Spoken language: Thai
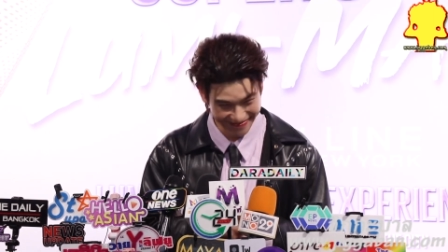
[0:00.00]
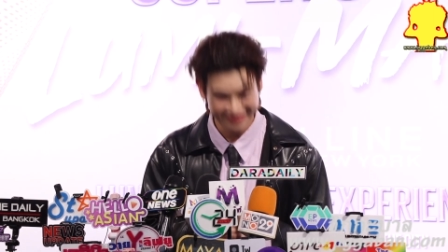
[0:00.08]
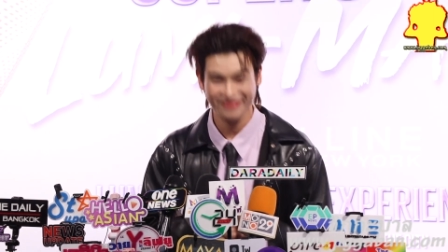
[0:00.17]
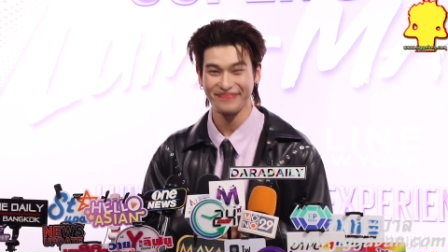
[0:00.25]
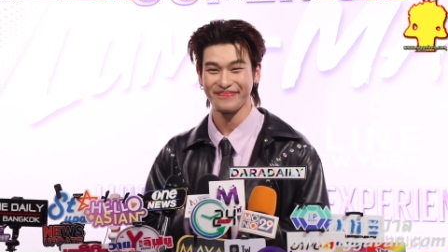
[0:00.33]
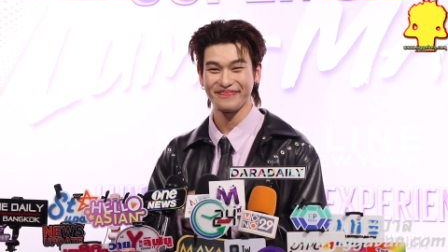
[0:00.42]

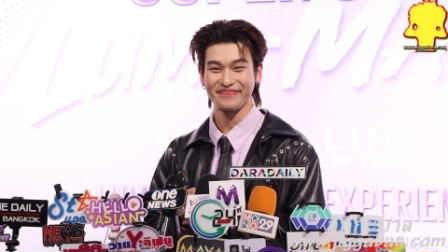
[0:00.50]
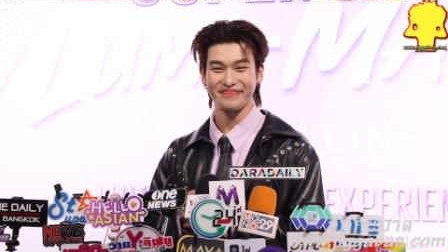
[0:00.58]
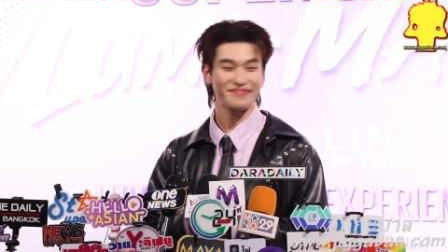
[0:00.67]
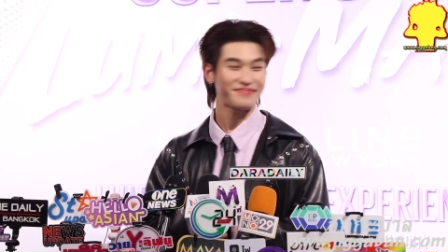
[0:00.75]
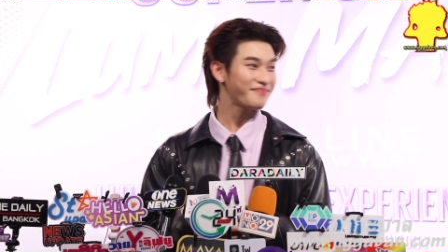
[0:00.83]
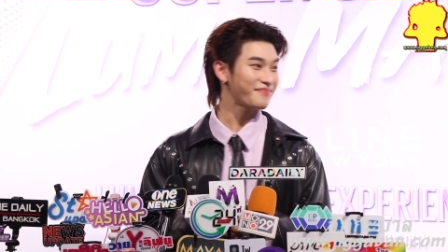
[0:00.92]
มันจะว้าว
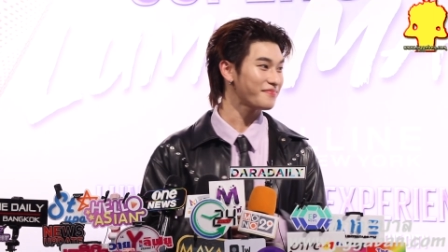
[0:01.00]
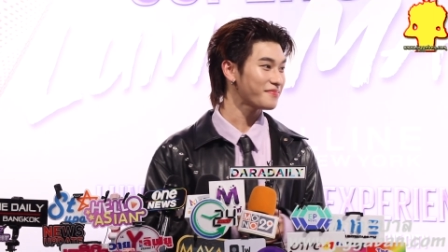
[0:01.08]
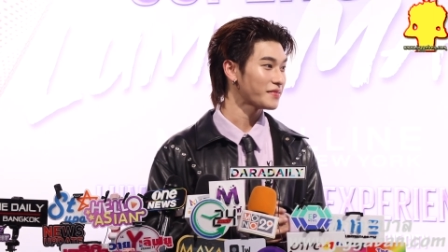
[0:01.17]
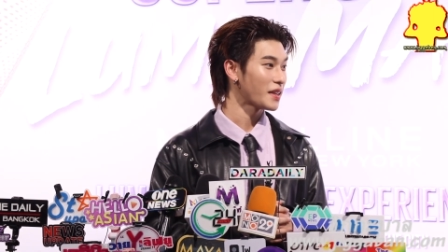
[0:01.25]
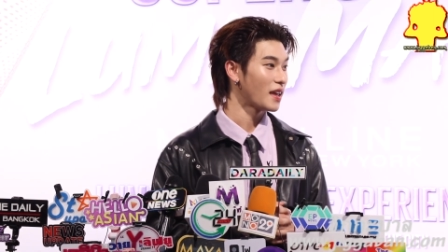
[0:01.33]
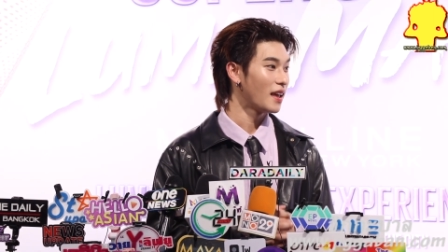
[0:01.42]
ได้ไหนครั
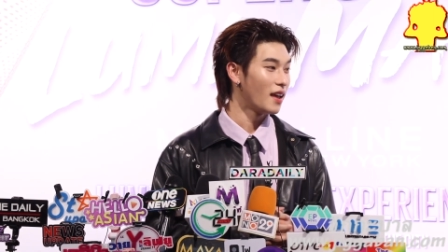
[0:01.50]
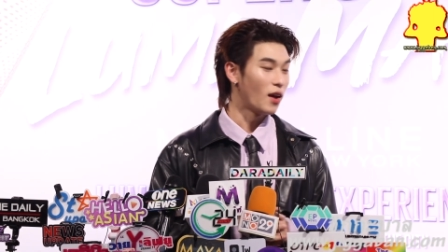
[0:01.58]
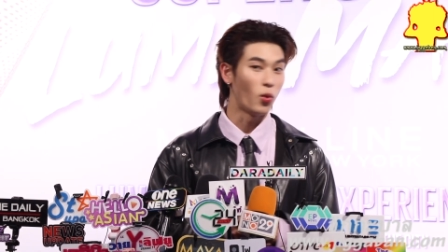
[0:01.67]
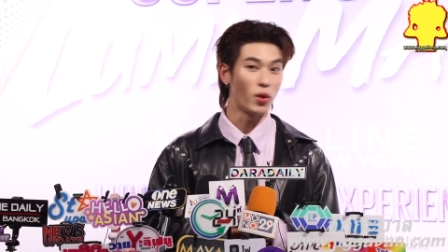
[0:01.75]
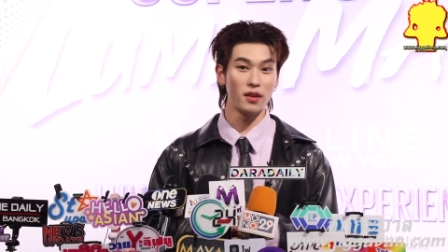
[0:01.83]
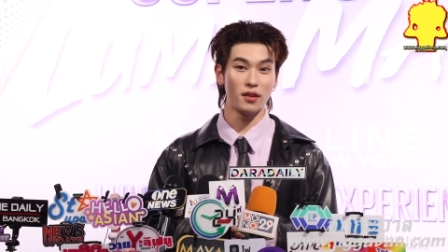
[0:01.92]
บคุณ
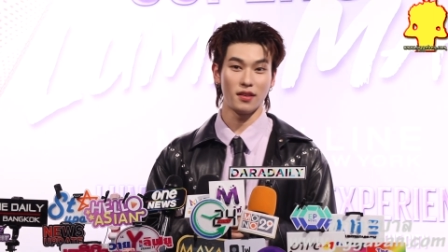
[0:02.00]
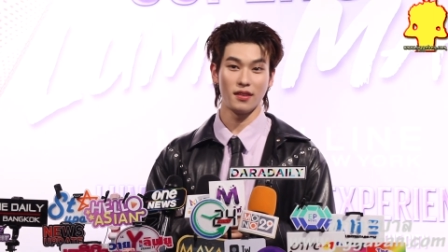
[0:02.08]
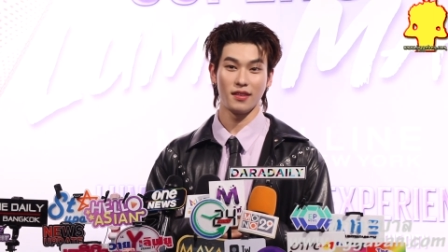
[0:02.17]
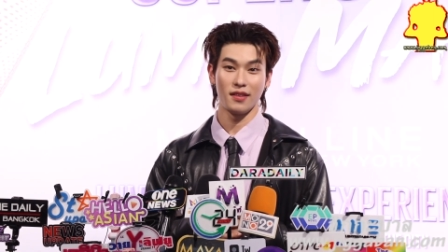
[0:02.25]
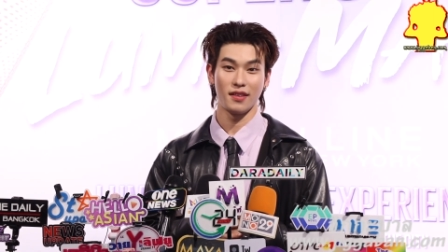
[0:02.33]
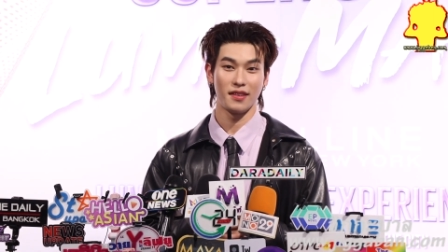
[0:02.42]
อุ้
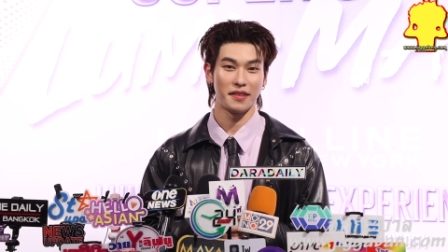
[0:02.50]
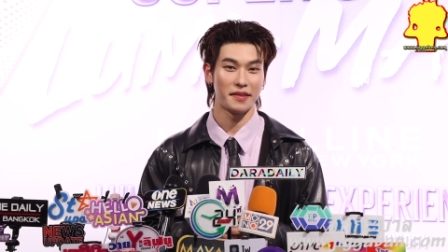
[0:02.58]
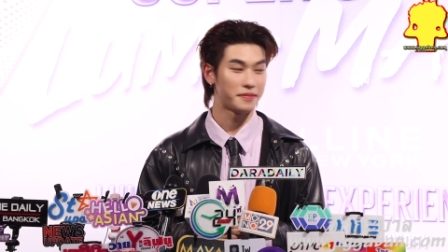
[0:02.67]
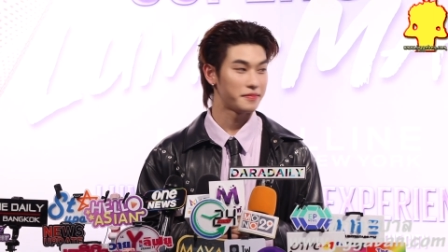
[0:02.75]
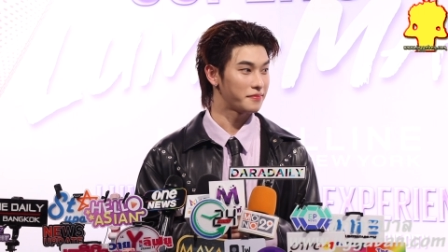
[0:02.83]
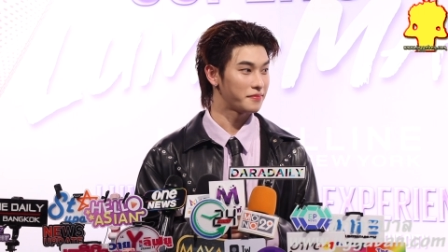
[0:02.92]
คู่เราก็ได้อ่ะ
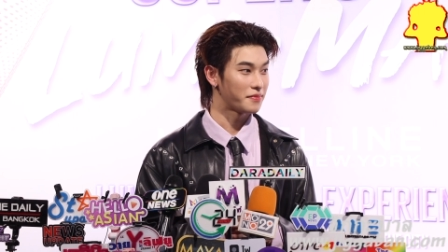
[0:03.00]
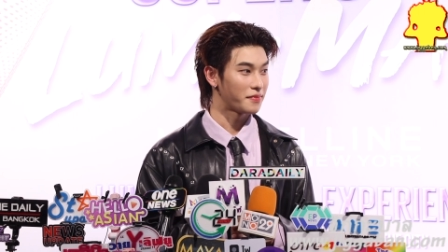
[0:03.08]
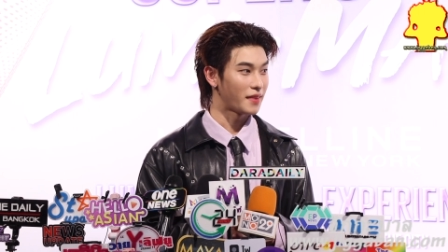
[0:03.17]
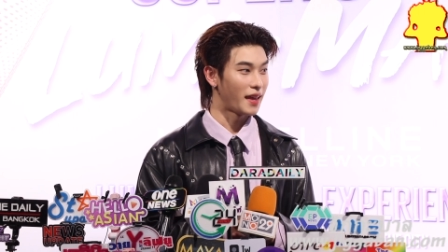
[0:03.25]
คู่เรา